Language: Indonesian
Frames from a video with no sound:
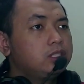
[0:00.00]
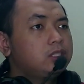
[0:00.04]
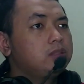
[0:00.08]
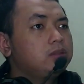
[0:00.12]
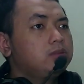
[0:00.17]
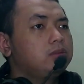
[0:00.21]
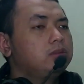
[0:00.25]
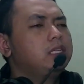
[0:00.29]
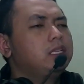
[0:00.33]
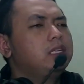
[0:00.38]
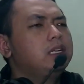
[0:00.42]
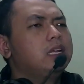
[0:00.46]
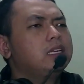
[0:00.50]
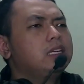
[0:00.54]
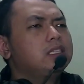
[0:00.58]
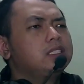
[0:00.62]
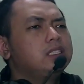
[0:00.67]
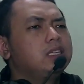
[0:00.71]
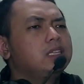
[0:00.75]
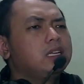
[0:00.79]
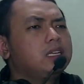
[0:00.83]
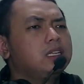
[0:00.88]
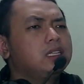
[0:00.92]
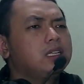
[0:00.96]

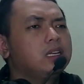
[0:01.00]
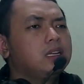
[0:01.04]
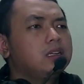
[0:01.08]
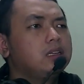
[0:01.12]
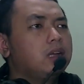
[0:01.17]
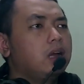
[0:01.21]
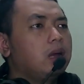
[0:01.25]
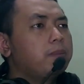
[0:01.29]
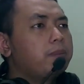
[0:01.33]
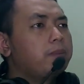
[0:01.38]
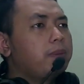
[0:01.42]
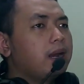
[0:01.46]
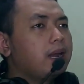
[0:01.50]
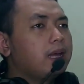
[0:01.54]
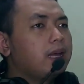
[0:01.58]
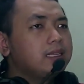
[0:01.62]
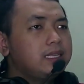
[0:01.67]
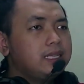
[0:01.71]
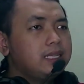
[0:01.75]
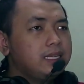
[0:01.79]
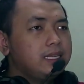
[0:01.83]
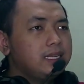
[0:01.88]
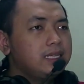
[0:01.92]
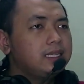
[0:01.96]
sinar-sinar ini lagi.
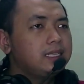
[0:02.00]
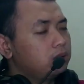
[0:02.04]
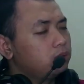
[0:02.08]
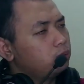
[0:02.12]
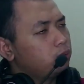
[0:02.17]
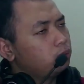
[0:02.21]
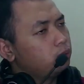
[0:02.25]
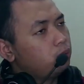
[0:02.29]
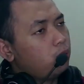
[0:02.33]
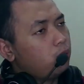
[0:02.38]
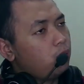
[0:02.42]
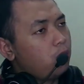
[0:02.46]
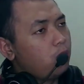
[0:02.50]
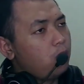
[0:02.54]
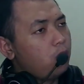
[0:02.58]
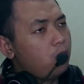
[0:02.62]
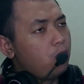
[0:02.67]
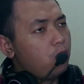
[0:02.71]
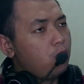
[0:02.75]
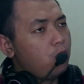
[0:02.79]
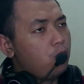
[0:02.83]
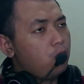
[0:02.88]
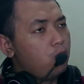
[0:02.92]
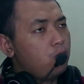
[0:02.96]
Apalagi?
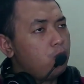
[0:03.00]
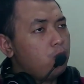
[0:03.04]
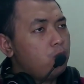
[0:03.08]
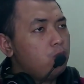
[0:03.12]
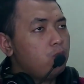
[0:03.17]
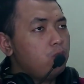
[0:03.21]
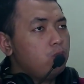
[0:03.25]
Wow.